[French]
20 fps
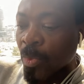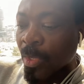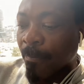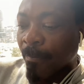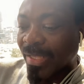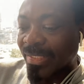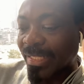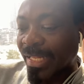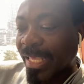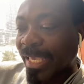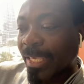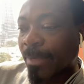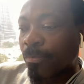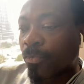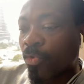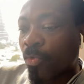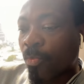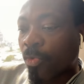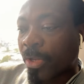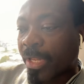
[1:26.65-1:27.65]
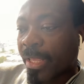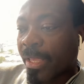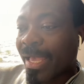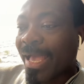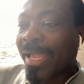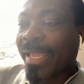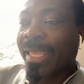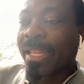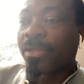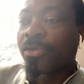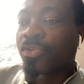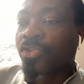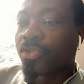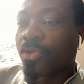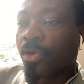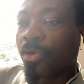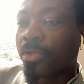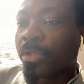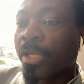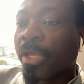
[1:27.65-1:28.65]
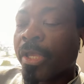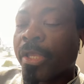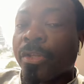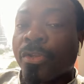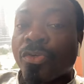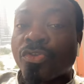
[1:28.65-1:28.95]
Parce que les crypto-monnaies, en quelque sorte, ne